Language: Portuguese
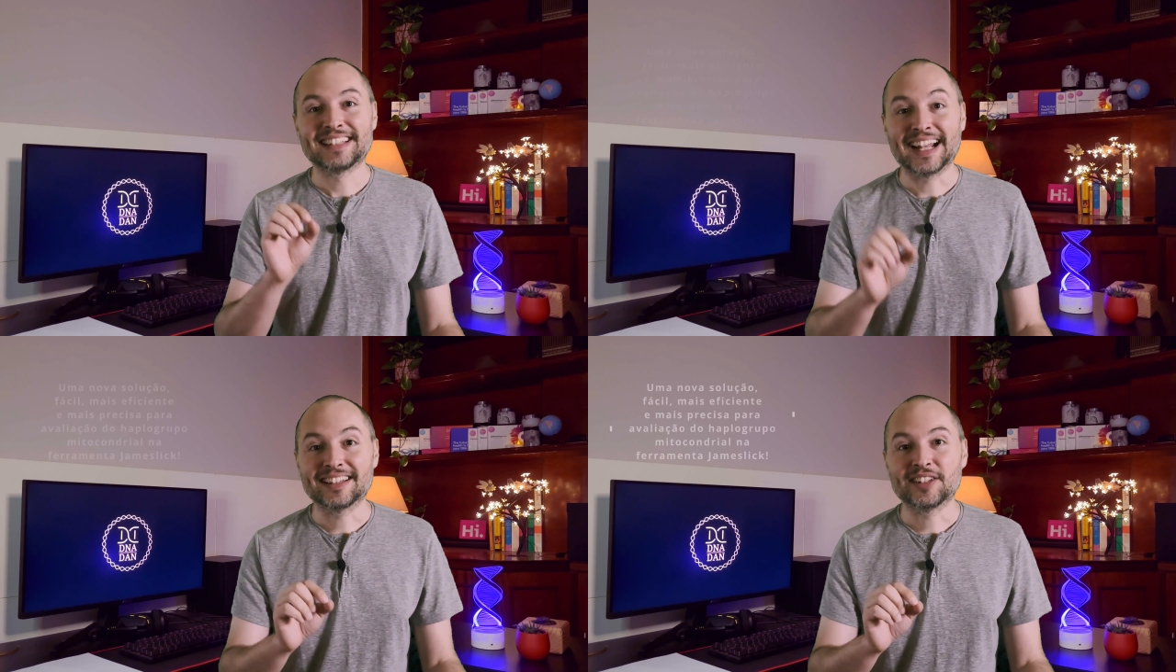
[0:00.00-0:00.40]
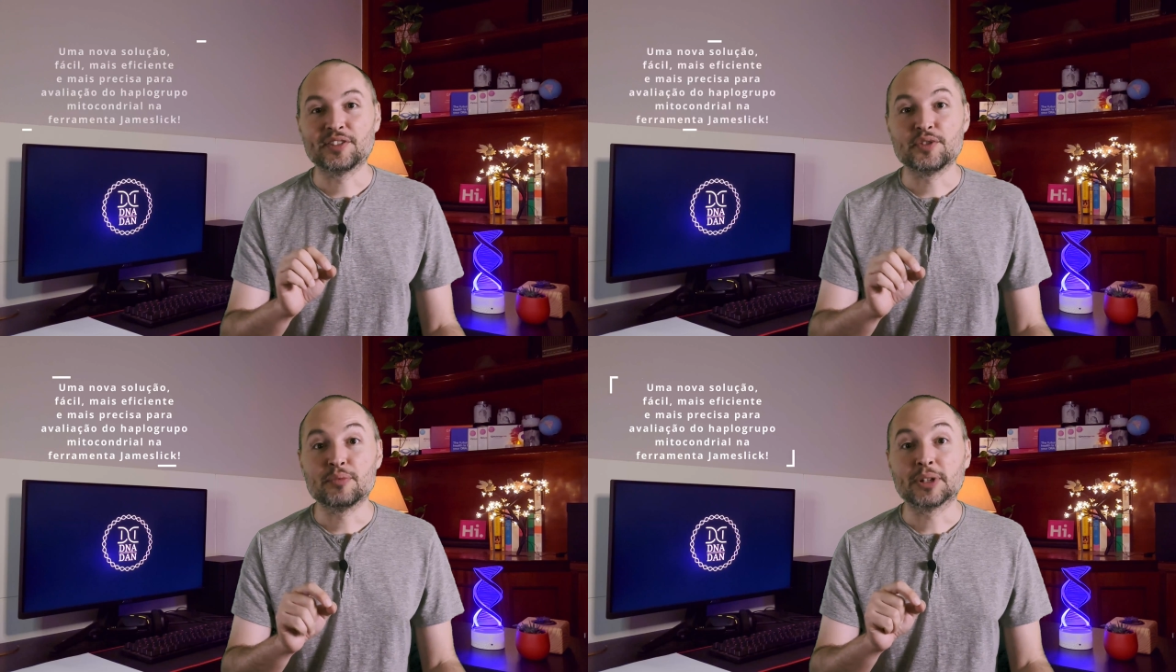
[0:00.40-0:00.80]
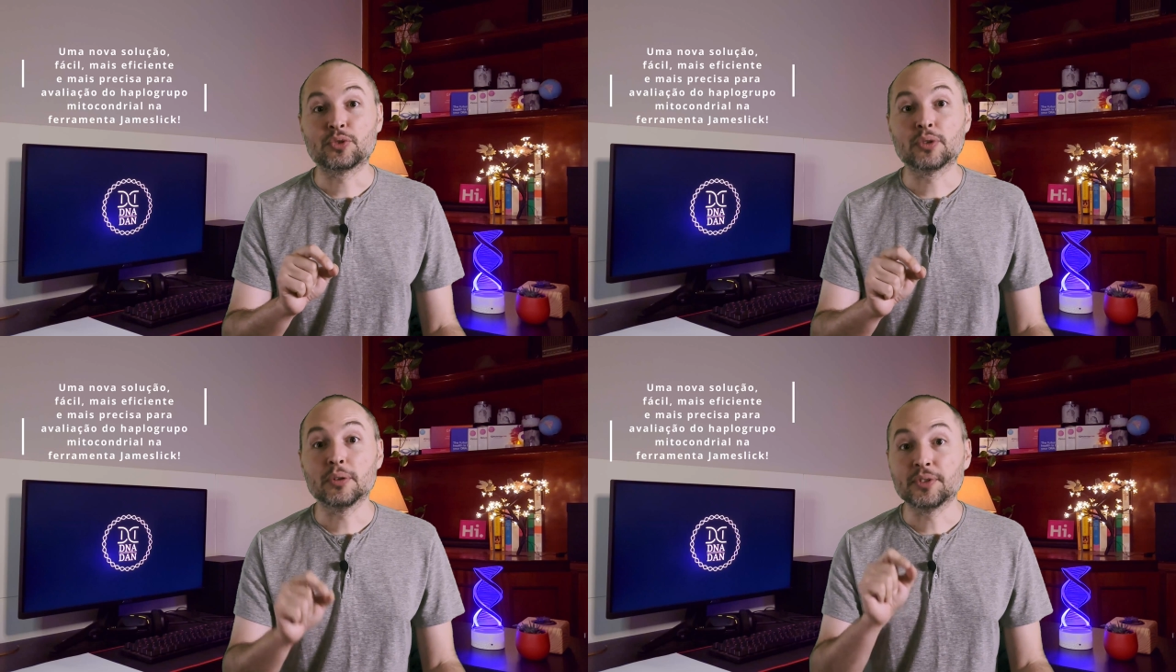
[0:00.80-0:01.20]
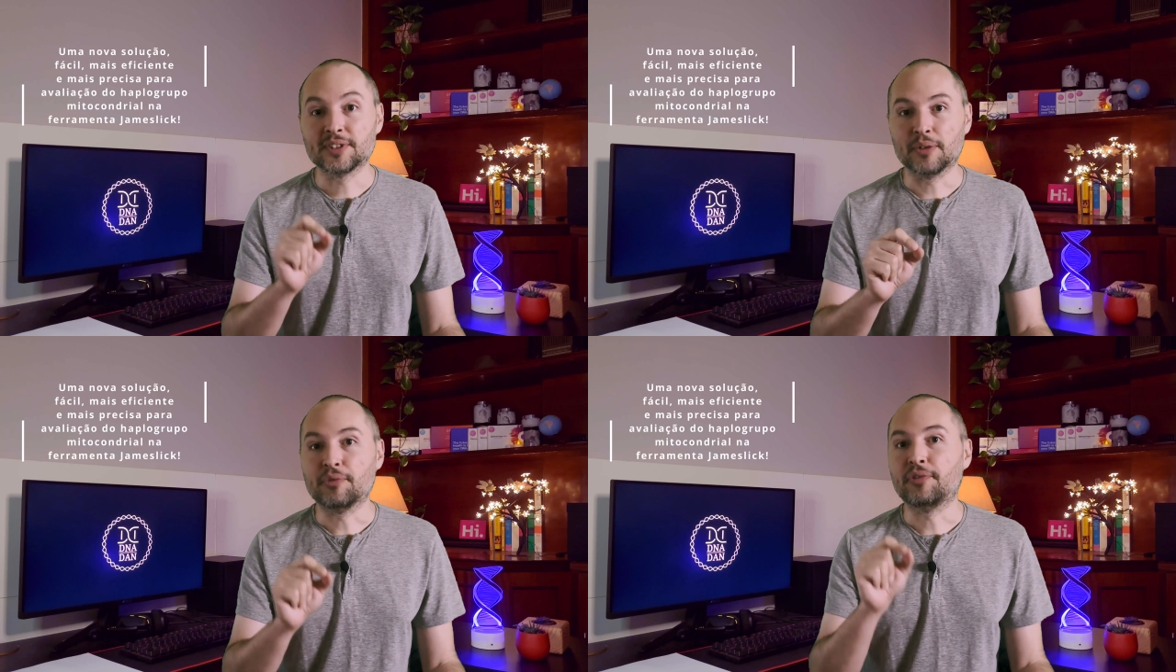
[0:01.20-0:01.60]
Trata-se de uma
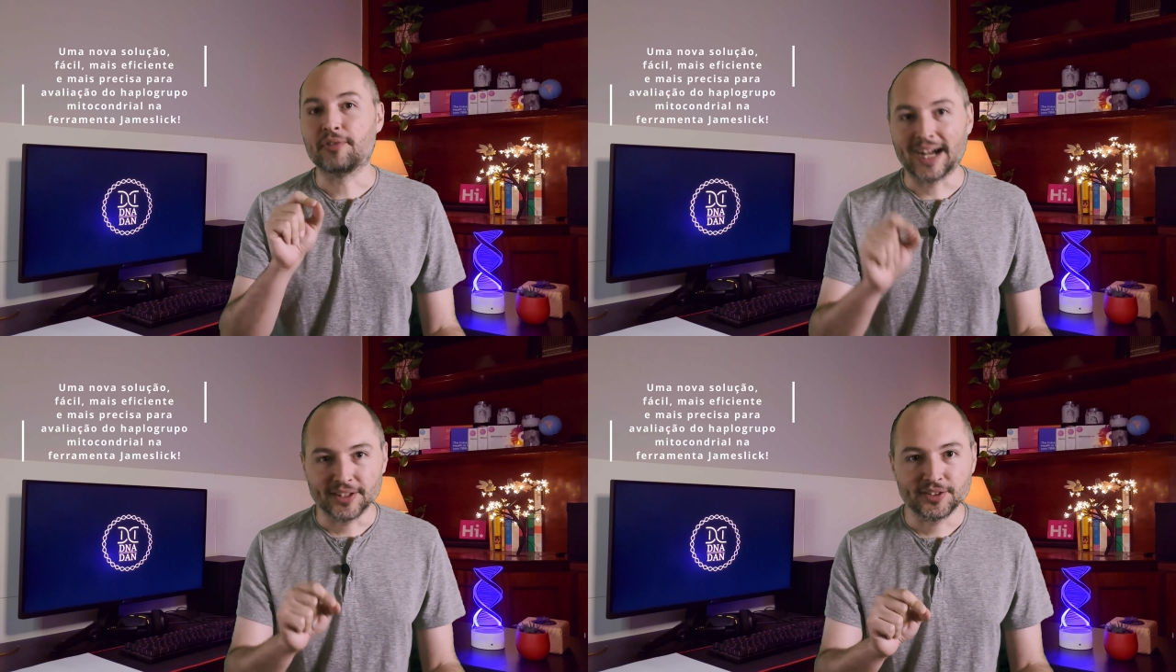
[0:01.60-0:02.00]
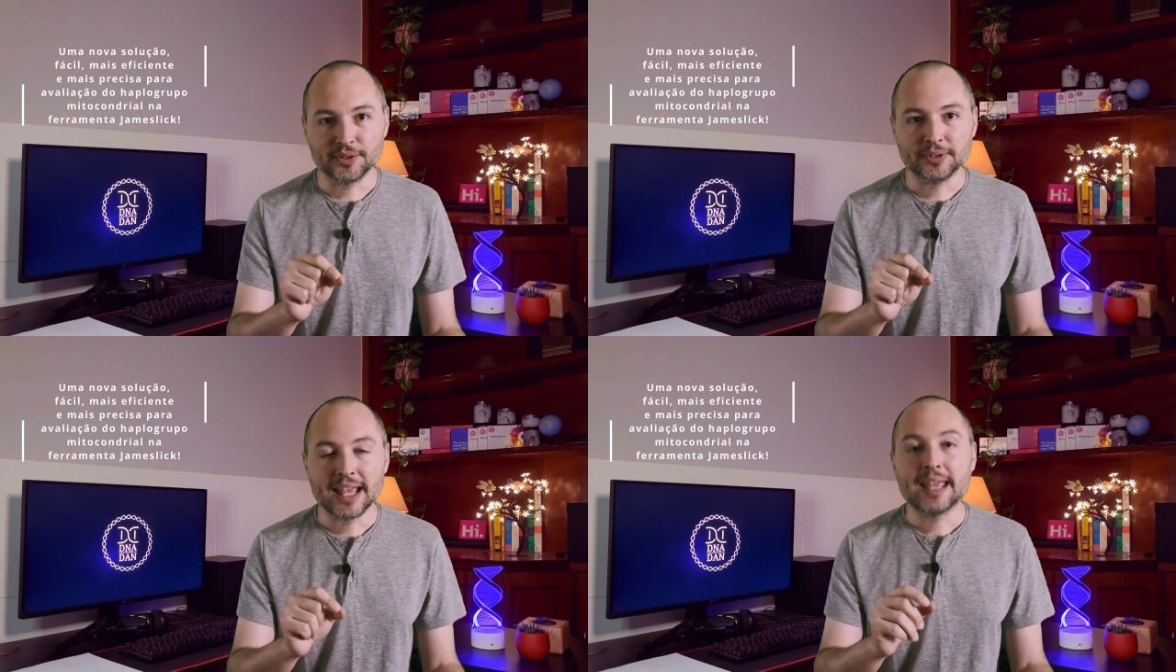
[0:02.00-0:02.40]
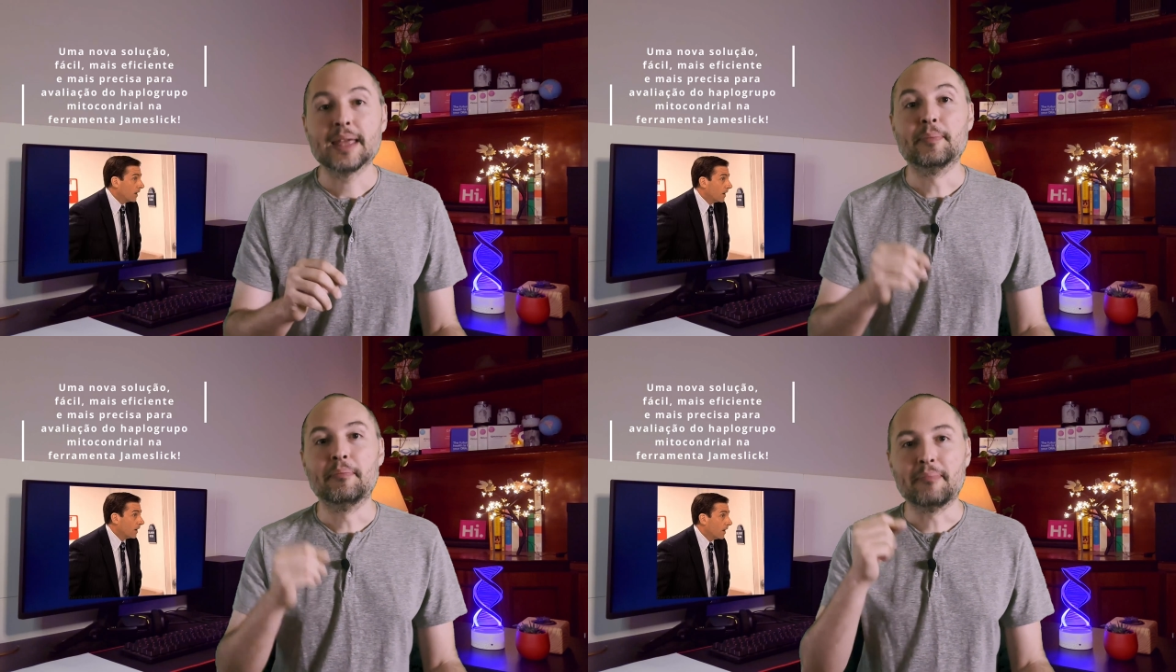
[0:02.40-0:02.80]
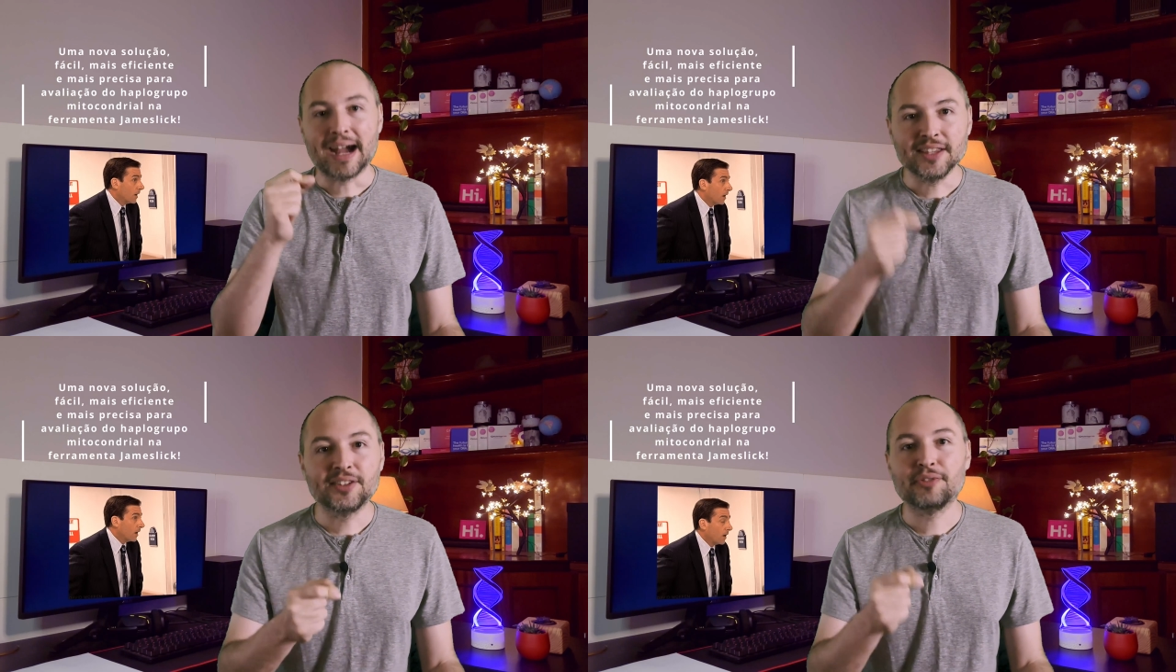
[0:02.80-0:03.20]
solução fácil,
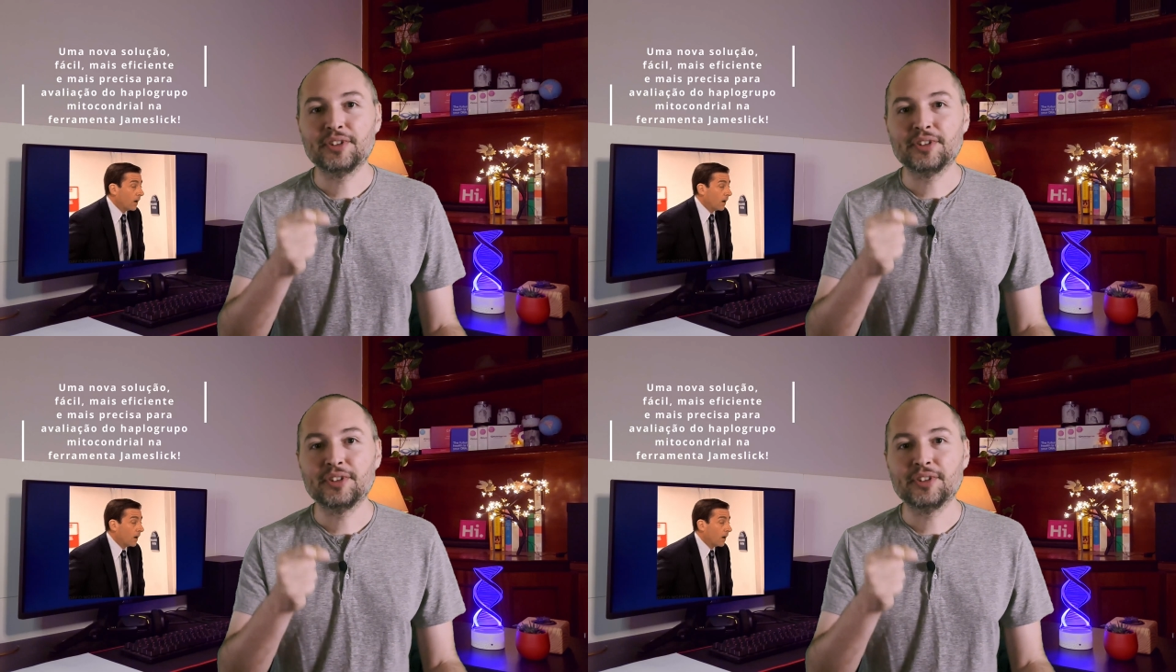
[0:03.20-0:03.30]
mais